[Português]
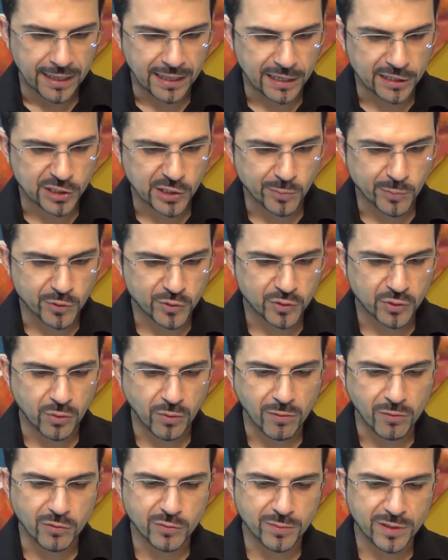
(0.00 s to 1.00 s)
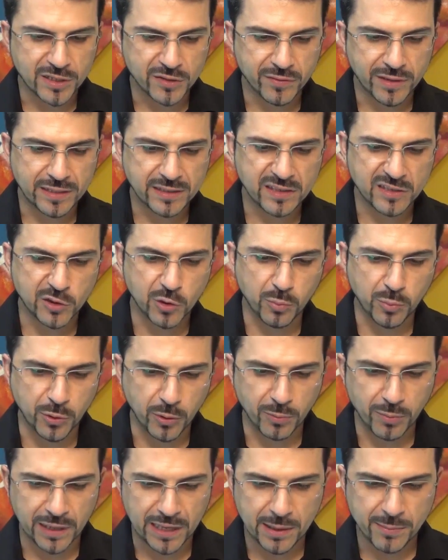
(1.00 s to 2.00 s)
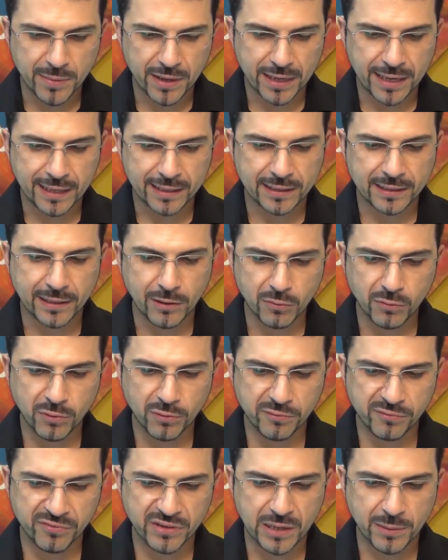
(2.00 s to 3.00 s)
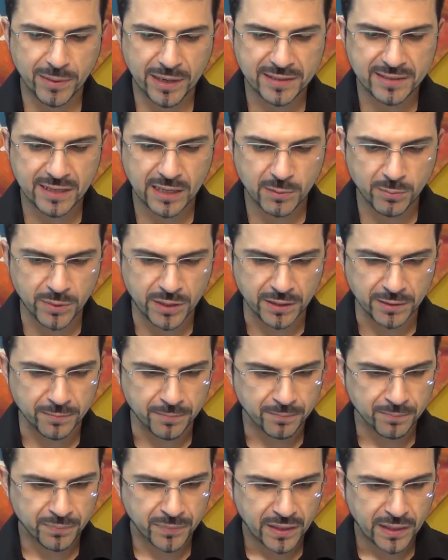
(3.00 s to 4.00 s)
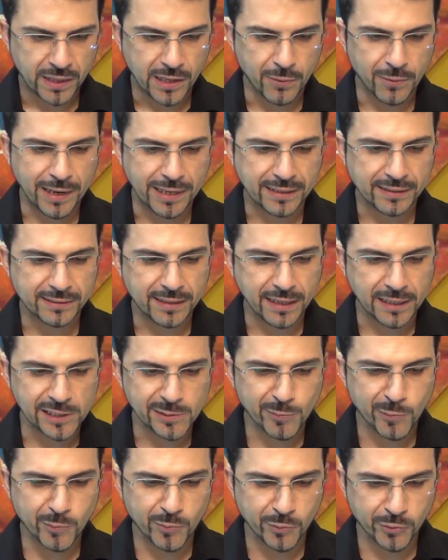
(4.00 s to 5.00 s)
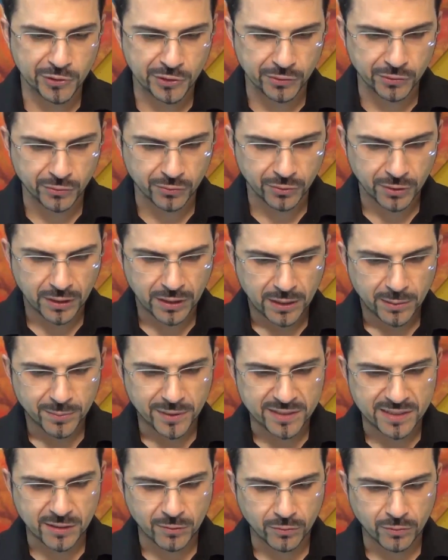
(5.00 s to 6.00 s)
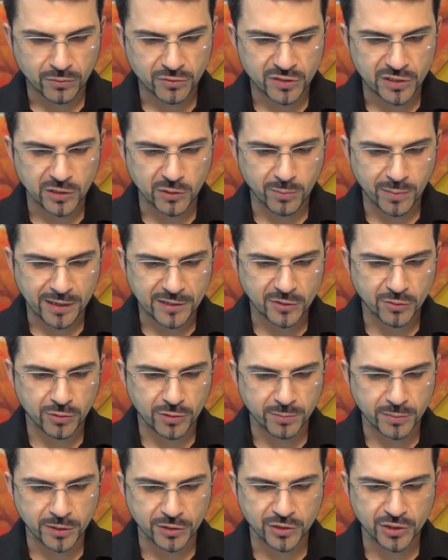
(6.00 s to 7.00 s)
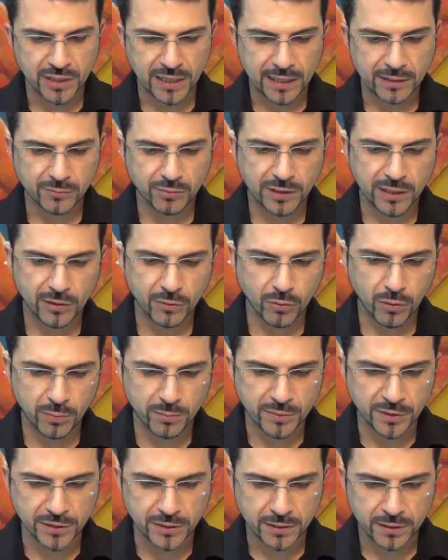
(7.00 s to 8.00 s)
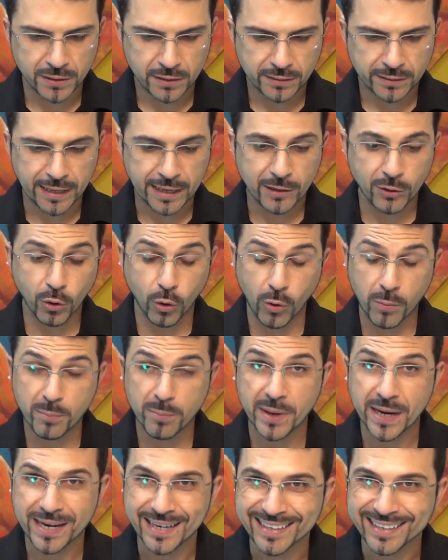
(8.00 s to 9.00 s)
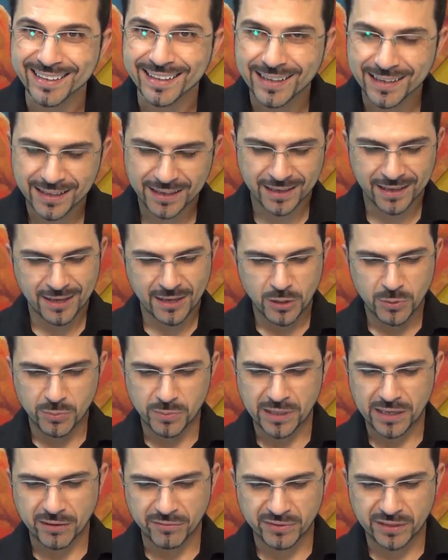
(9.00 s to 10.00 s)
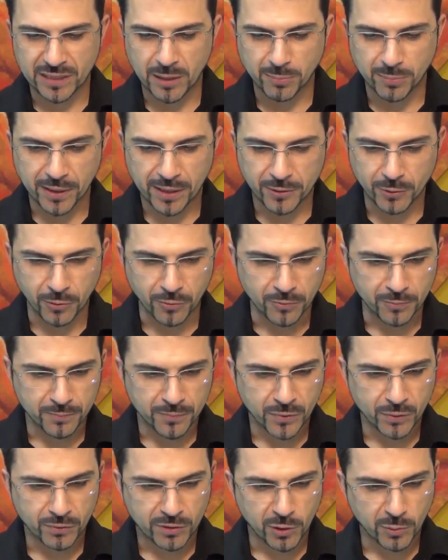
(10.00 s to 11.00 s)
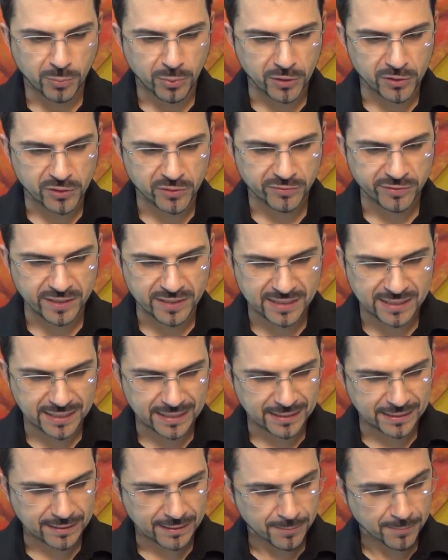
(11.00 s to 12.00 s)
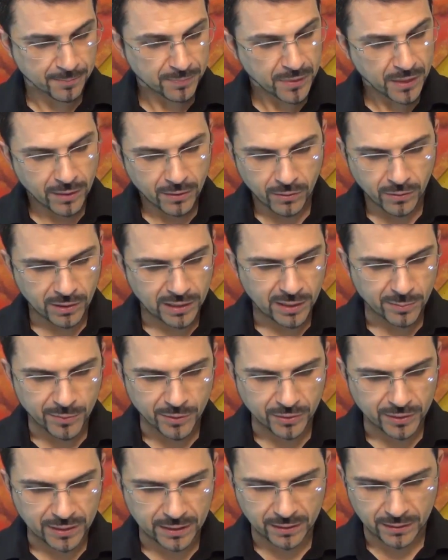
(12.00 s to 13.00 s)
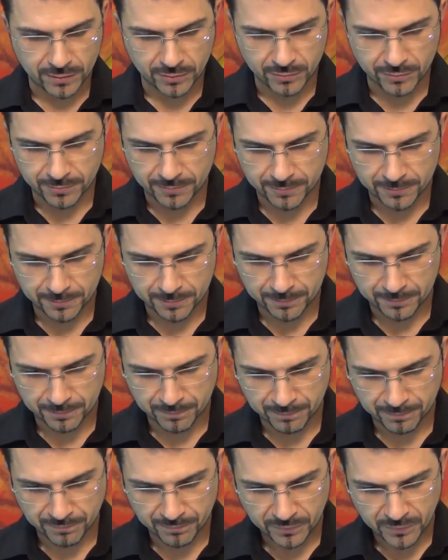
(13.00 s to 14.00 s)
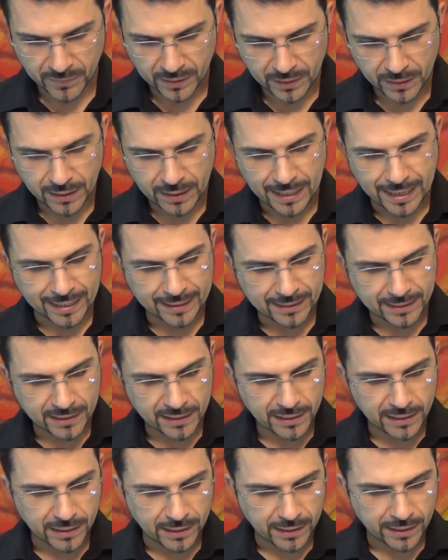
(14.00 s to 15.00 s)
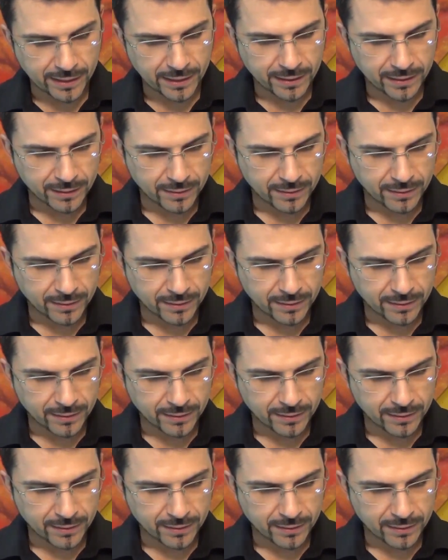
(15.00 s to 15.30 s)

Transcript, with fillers: Ela já mostrou algumas vezes que o problema é que não confia mais em mim. Eu ainda amo muito, mas não consigo mais dormir direito nem comer, nem comer. Minha vida parou. O que eu posso fazer, Olha, meu querido, aqui